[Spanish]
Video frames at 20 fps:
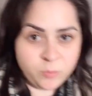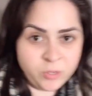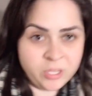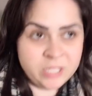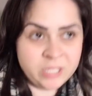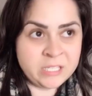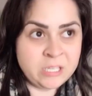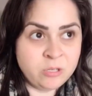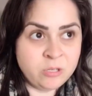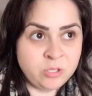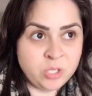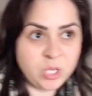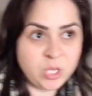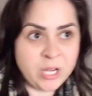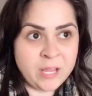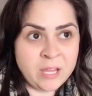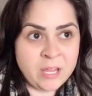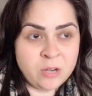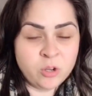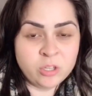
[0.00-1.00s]
muy
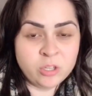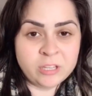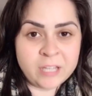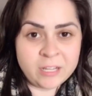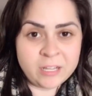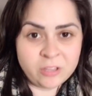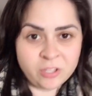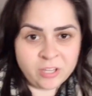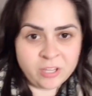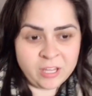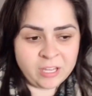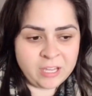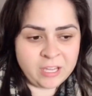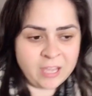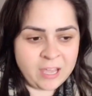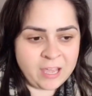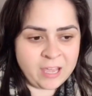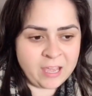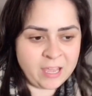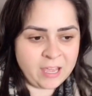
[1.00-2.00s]
desilusionada, no tanto de
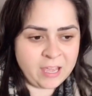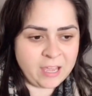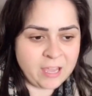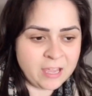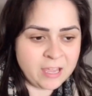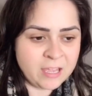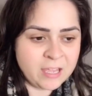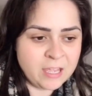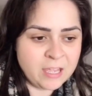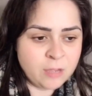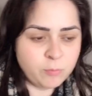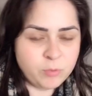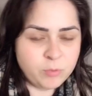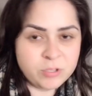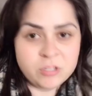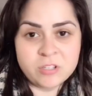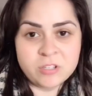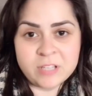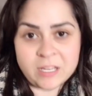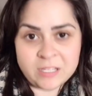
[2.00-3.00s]
que. Pues
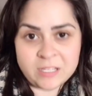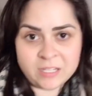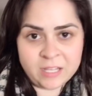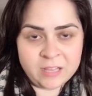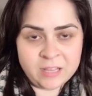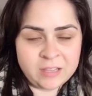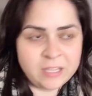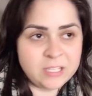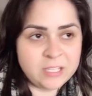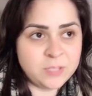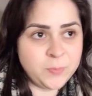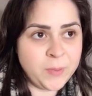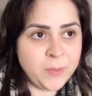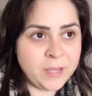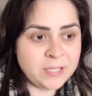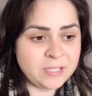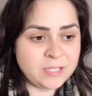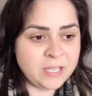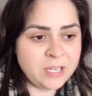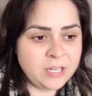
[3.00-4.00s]
los accidentes
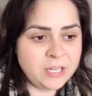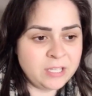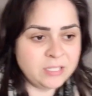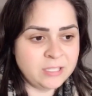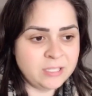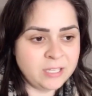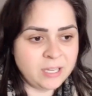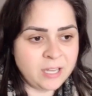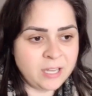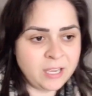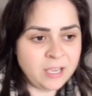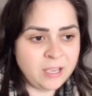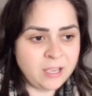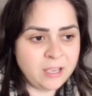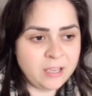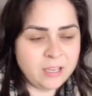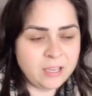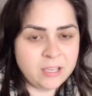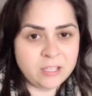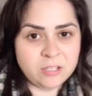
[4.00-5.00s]
pasan y sé
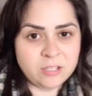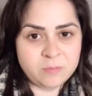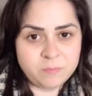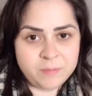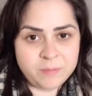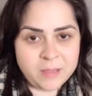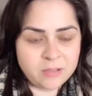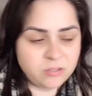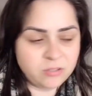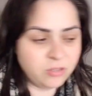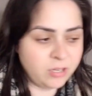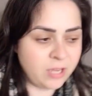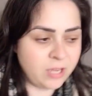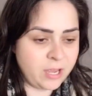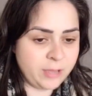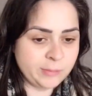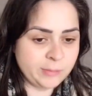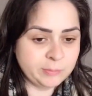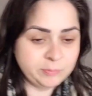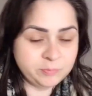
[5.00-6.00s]
que. Y pienso
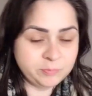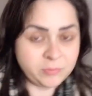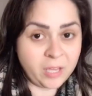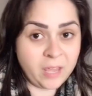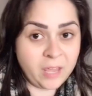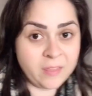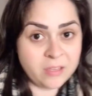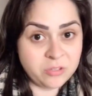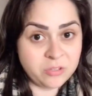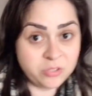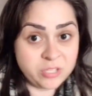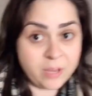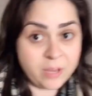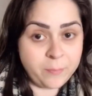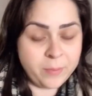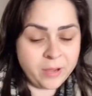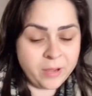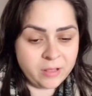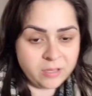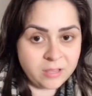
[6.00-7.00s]
que, que de eso se
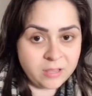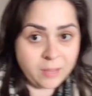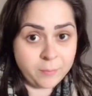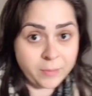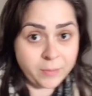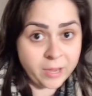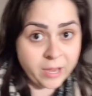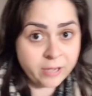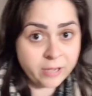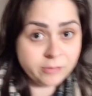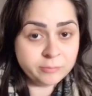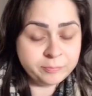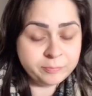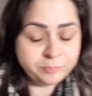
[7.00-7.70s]
aprende también.